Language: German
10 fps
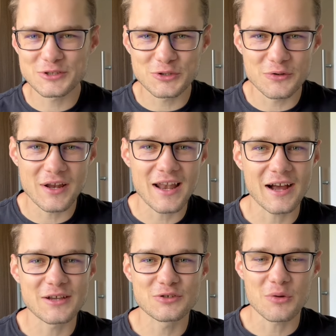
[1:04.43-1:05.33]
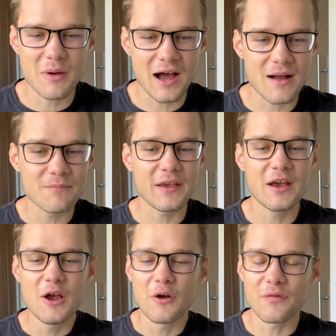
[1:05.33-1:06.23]
schöne lange
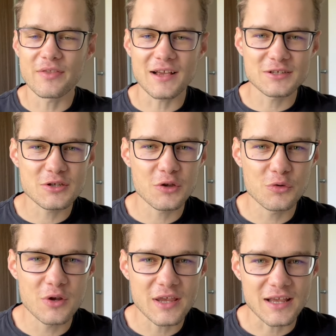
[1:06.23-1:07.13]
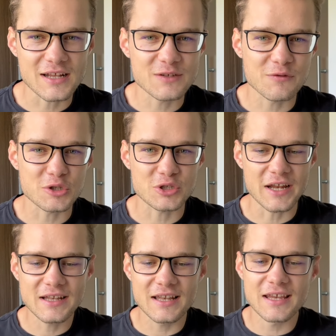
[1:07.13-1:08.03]
Sommerabende und das ist natürlich ganz
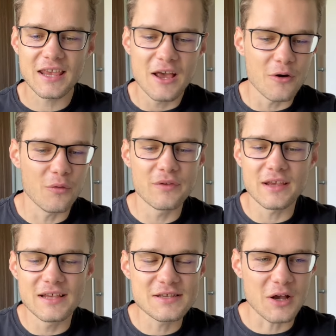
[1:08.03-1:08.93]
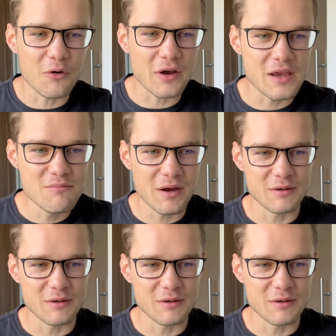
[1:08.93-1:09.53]
verständlich und ist auch immer